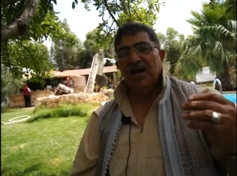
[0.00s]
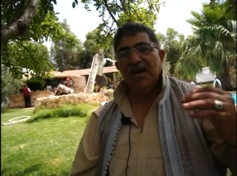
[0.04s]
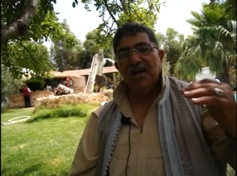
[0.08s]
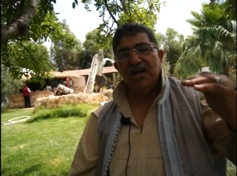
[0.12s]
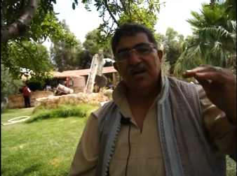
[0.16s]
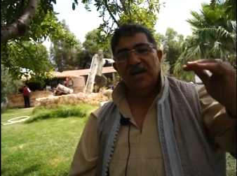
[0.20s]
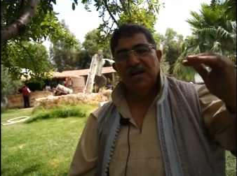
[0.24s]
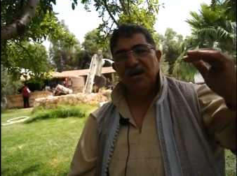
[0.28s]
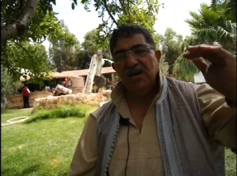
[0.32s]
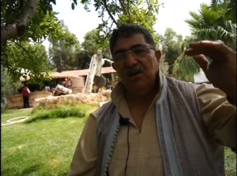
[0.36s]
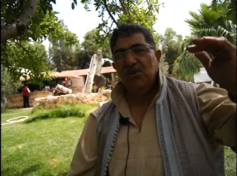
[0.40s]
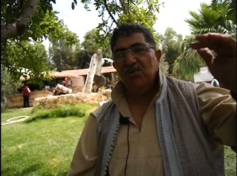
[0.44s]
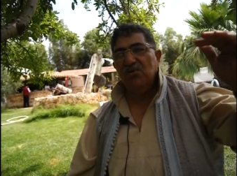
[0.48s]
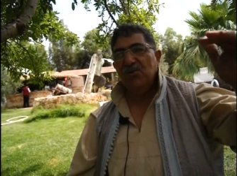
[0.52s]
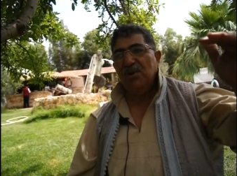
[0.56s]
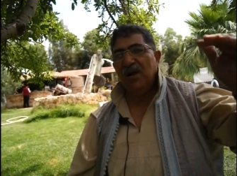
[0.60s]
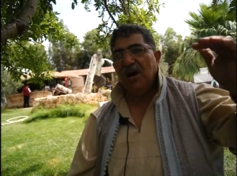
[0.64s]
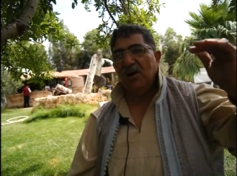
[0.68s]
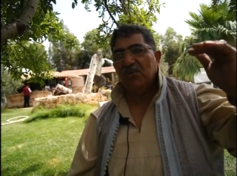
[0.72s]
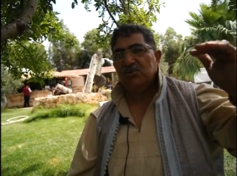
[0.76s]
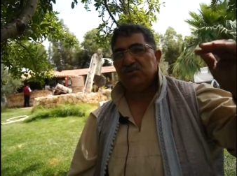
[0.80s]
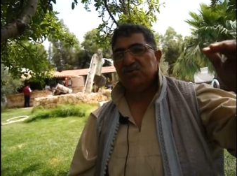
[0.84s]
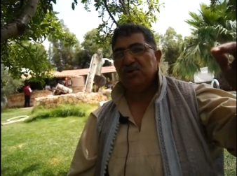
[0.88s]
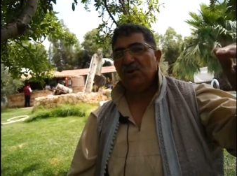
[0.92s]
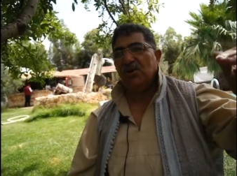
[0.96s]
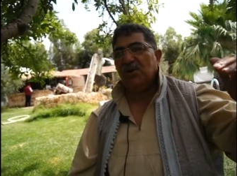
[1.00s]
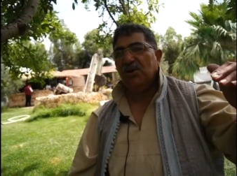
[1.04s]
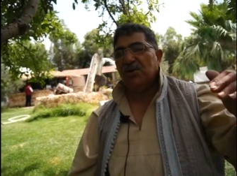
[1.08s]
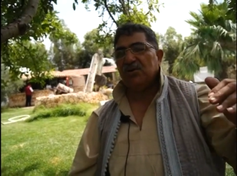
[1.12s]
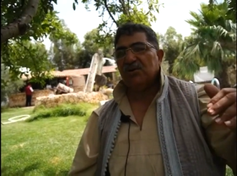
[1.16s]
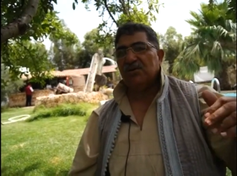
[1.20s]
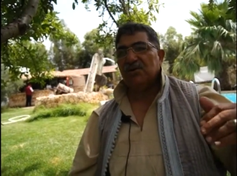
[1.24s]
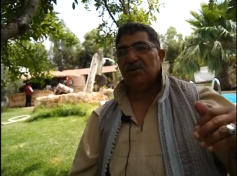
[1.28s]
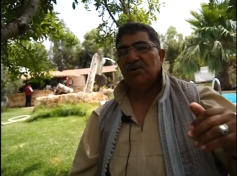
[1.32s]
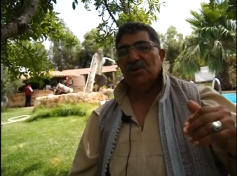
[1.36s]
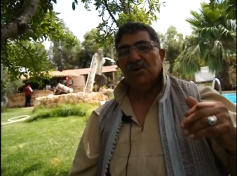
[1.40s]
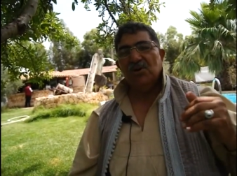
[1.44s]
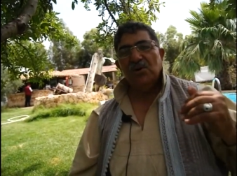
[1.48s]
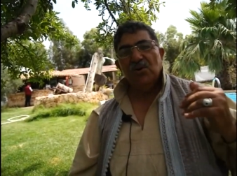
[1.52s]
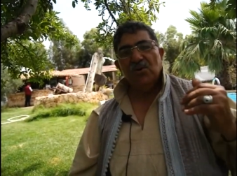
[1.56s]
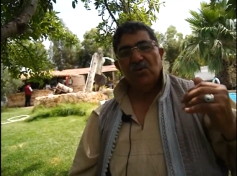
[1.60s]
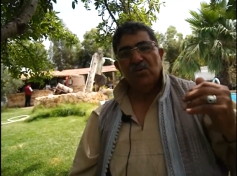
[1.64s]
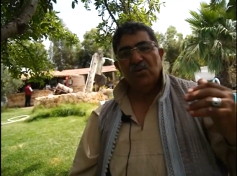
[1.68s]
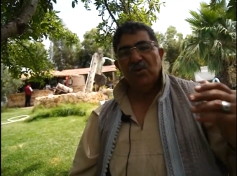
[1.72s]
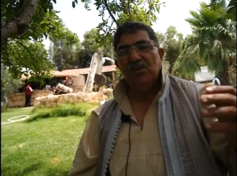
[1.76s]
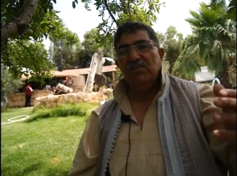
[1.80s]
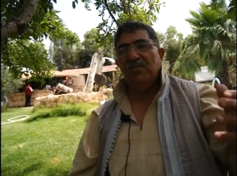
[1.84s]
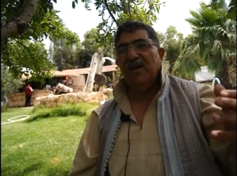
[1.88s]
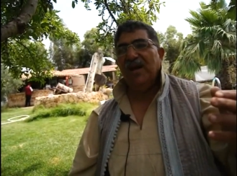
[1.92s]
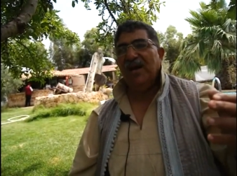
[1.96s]
العلو لاوتور
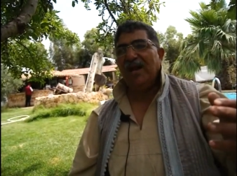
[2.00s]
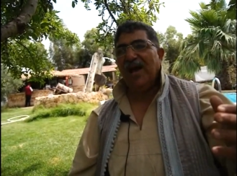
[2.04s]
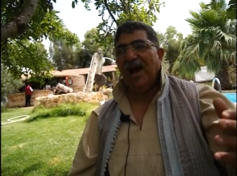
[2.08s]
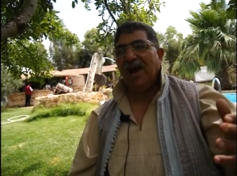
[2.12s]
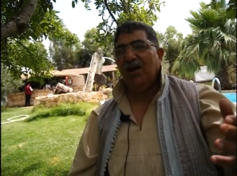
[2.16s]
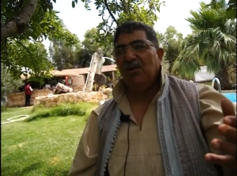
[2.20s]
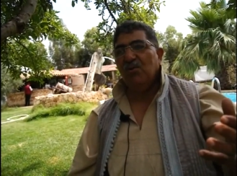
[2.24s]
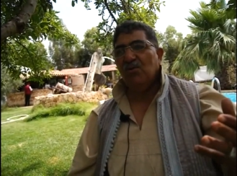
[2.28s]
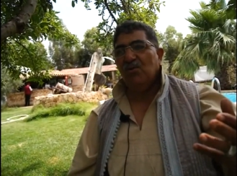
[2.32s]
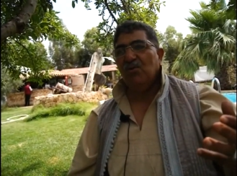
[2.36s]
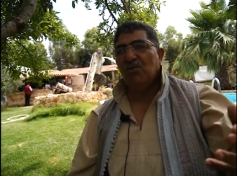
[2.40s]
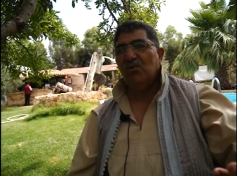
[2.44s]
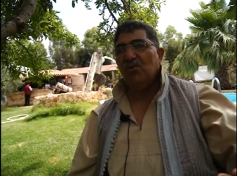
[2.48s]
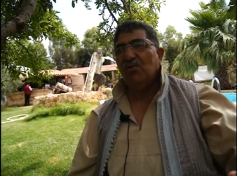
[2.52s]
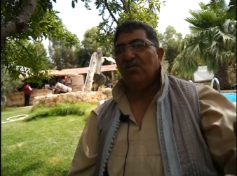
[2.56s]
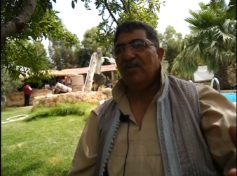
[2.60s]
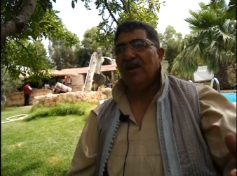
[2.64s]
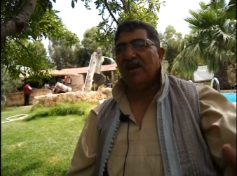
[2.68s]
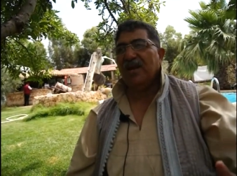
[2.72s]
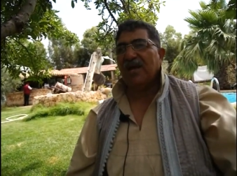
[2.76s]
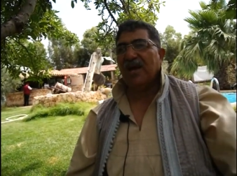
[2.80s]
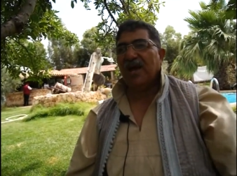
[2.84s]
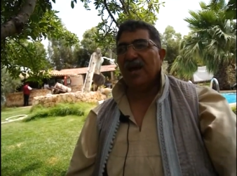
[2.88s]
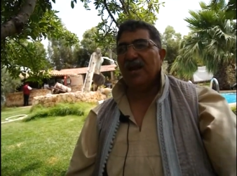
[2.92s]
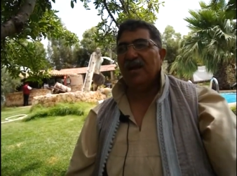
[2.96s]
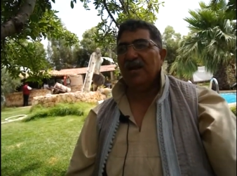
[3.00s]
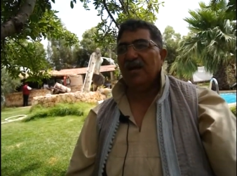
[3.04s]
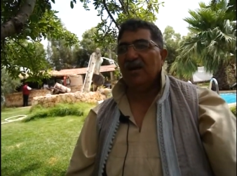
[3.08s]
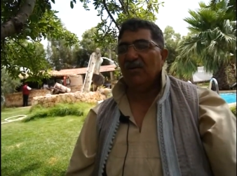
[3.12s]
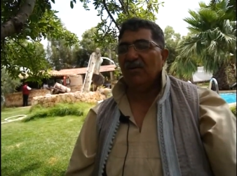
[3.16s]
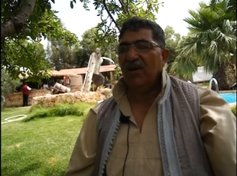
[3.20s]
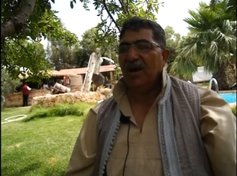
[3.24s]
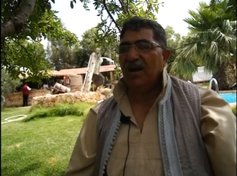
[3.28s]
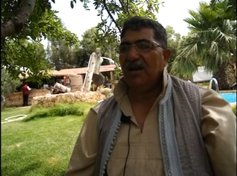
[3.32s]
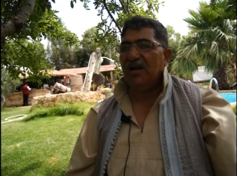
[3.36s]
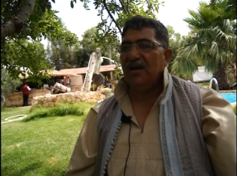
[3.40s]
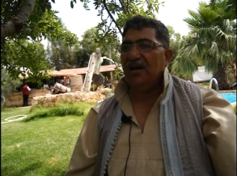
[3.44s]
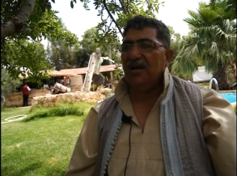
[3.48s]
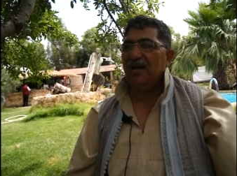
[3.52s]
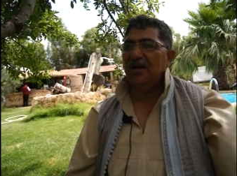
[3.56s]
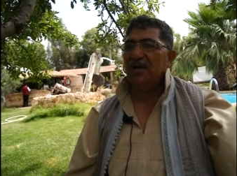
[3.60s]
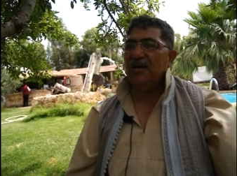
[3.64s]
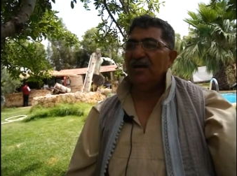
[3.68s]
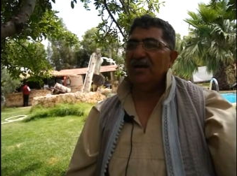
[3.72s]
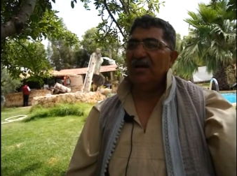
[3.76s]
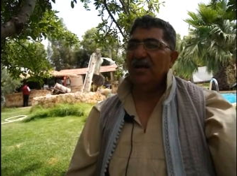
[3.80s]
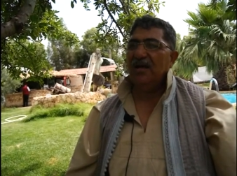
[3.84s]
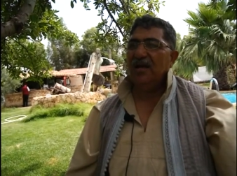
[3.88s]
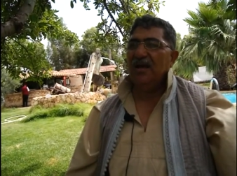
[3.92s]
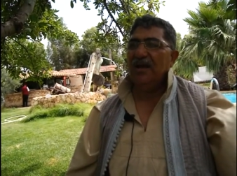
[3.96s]
والمال حلو هما اللي خلاوها
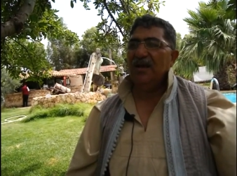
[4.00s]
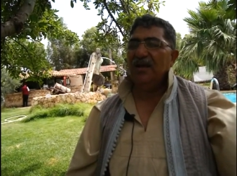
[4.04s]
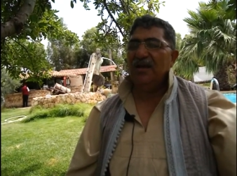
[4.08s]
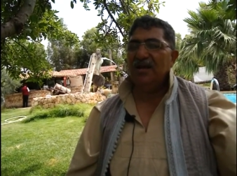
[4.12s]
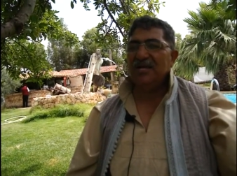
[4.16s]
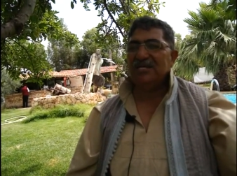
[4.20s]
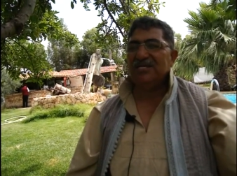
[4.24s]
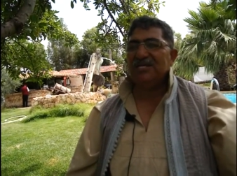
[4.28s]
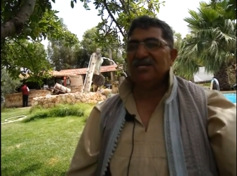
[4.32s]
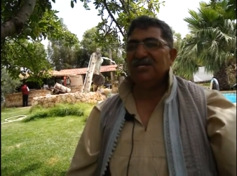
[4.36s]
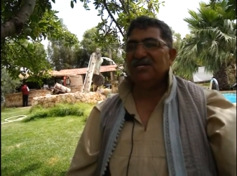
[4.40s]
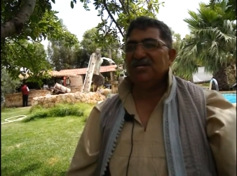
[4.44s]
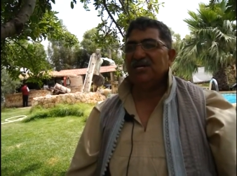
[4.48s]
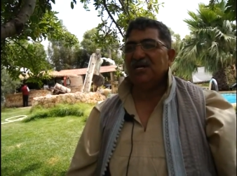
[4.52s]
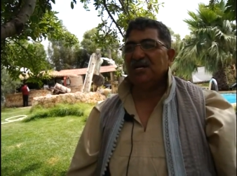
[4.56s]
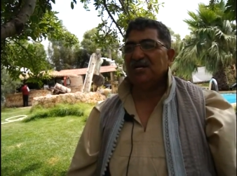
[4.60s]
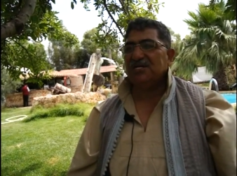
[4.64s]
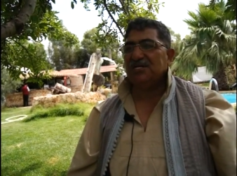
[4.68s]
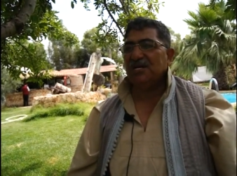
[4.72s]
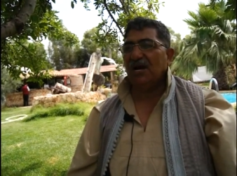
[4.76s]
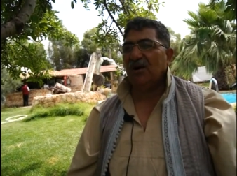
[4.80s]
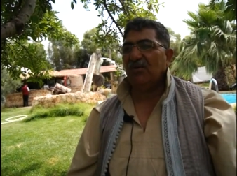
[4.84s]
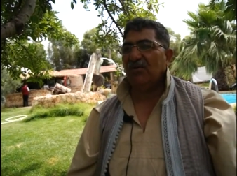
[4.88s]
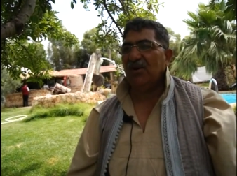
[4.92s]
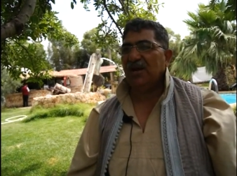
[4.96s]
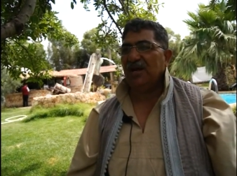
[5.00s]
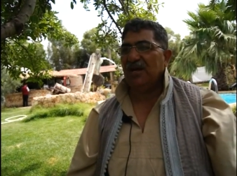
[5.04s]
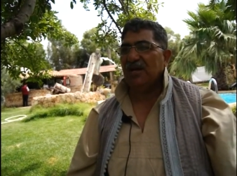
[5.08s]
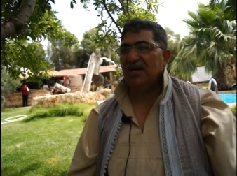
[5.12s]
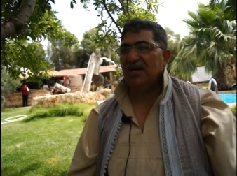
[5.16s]
الناس تجي لزغوان